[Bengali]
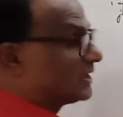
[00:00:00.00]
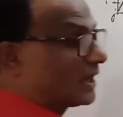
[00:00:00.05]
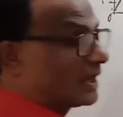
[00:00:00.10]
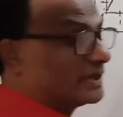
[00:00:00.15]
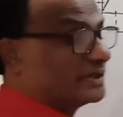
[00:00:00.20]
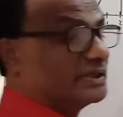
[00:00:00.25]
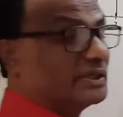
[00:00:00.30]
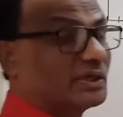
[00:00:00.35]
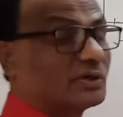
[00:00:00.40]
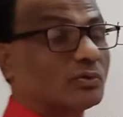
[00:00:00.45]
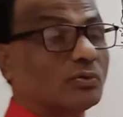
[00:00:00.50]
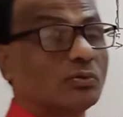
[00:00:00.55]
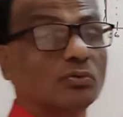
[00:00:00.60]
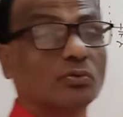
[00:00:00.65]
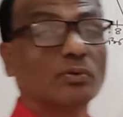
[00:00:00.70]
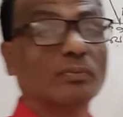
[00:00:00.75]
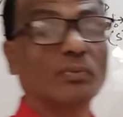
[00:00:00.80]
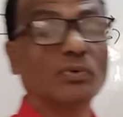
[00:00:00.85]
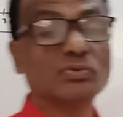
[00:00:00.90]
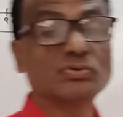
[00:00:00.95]
জানি
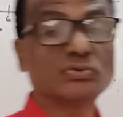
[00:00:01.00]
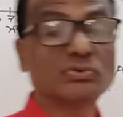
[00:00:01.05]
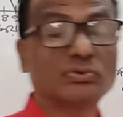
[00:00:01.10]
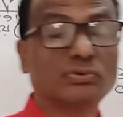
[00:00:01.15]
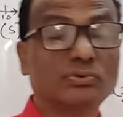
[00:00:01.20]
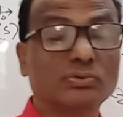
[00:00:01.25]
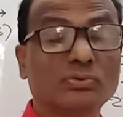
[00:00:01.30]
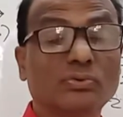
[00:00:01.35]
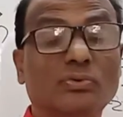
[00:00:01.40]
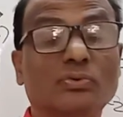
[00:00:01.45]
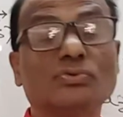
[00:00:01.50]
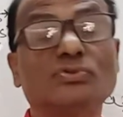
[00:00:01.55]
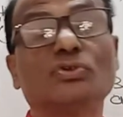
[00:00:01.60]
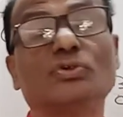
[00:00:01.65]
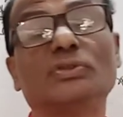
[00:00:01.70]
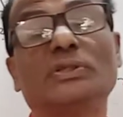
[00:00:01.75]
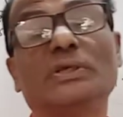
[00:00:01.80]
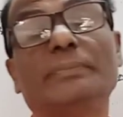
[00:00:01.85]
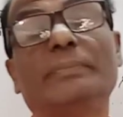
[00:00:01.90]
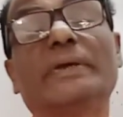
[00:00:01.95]
কোনো বস্তুর
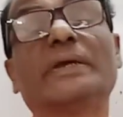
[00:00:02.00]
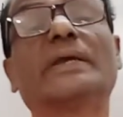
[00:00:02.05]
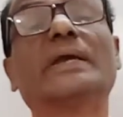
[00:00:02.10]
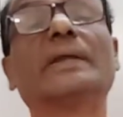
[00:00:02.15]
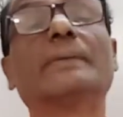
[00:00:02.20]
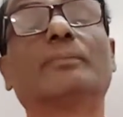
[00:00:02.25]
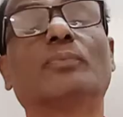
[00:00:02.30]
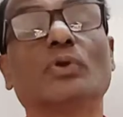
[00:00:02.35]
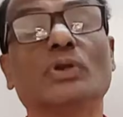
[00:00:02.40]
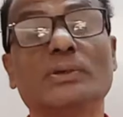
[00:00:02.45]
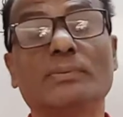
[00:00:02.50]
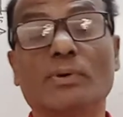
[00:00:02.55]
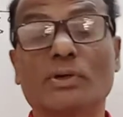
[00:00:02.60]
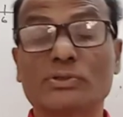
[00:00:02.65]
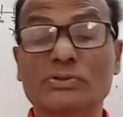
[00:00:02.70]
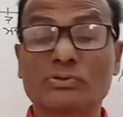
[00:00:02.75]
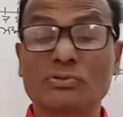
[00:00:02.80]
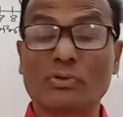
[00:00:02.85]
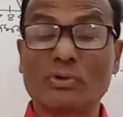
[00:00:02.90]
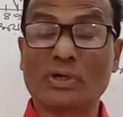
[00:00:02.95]
যদি বেগের
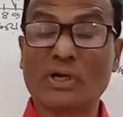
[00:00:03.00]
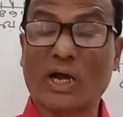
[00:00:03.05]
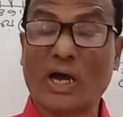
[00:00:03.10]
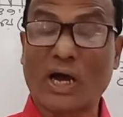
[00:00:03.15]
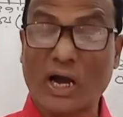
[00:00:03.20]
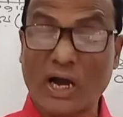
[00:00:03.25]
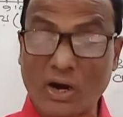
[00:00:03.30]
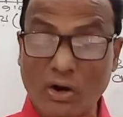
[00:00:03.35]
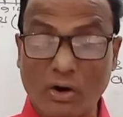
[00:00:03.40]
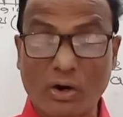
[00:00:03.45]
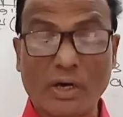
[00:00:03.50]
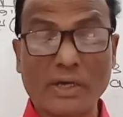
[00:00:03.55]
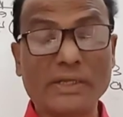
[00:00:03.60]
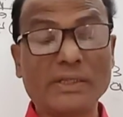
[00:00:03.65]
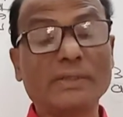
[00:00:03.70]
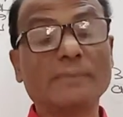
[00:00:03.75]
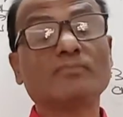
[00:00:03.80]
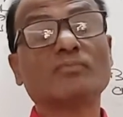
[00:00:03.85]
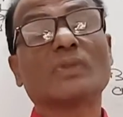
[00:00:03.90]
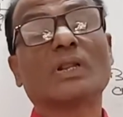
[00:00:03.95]
পরিবর্তন না হয়
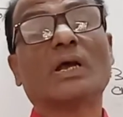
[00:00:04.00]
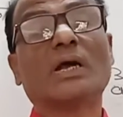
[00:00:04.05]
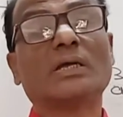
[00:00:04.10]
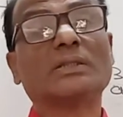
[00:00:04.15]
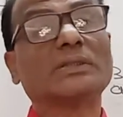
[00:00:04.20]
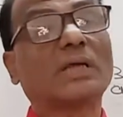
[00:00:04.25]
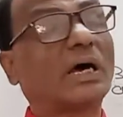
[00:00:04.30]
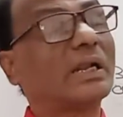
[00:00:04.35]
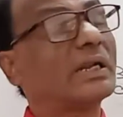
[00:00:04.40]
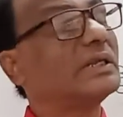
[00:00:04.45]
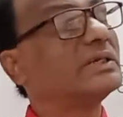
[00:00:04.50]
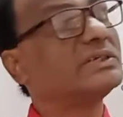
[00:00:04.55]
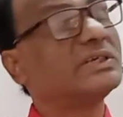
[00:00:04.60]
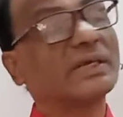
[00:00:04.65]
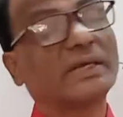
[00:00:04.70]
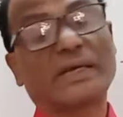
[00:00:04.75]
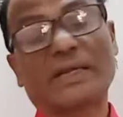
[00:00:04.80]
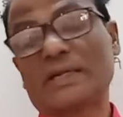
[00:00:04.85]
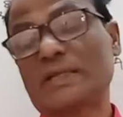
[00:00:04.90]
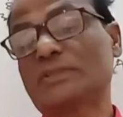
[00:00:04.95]
তাহলে
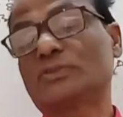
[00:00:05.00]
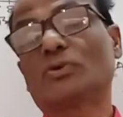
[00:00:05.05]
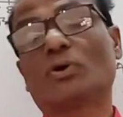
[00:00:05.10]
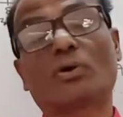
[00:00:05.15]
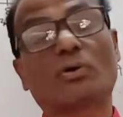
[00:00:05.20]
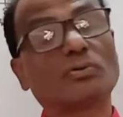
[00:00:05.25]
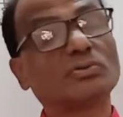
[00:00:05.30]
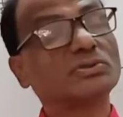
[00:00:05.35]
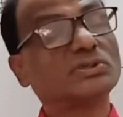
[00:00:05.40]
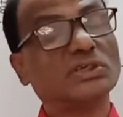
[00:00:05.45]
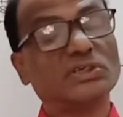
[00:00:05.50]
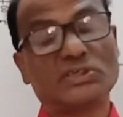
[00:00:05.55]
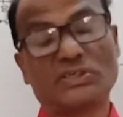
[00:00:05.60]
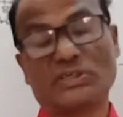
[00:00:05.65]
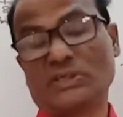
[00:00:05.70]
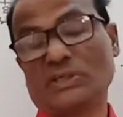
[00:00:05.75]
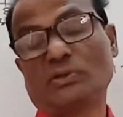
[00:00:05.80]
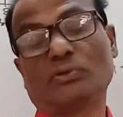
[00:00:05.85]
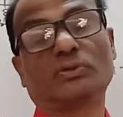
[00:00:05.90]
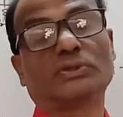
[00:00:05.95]
সেখানে ত্বরণ
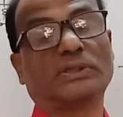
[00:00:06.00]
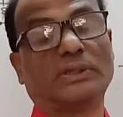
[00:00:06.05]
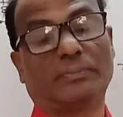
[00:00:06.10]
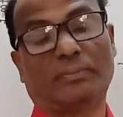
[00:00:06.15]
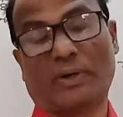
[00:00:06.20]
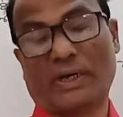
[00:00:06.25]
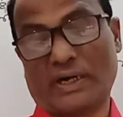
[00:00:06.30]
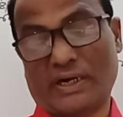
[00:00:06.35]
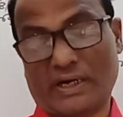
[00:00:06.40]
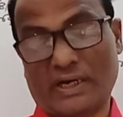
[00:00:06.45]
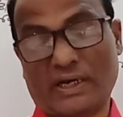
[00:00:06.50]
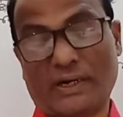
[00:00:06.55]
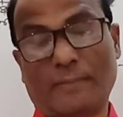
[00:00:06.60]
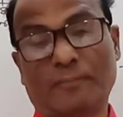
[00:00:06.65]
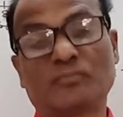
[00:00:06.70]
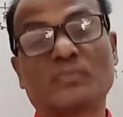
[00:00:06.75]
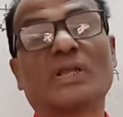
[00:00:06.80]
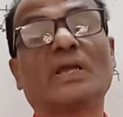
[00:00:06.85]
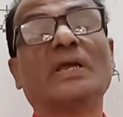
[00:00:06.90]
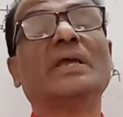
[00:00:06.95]
সৃষ্টি হতে পারে না
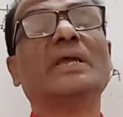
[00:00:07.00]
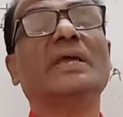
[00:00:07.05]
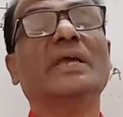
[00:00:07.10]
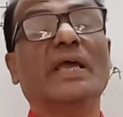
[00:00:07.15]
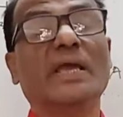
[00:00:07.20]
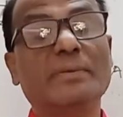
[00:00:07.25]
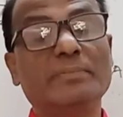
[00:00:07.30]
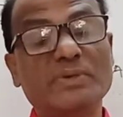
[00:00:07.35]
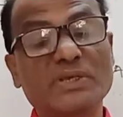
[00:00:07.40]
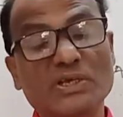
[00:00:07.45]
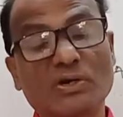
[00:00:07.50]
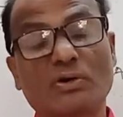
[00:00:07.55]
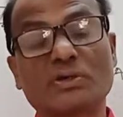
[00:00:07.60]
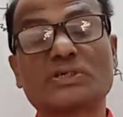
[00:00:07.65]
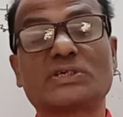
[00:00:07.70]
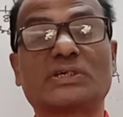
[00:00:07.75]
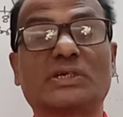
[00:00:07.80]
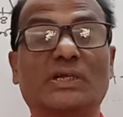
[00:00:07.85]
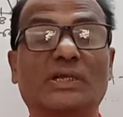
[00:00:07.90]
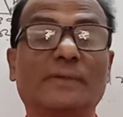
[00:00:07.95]
এবি
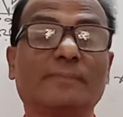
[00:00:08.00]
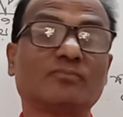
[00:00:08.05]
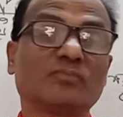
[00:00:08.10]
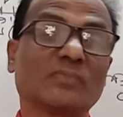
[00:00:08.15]
অংশে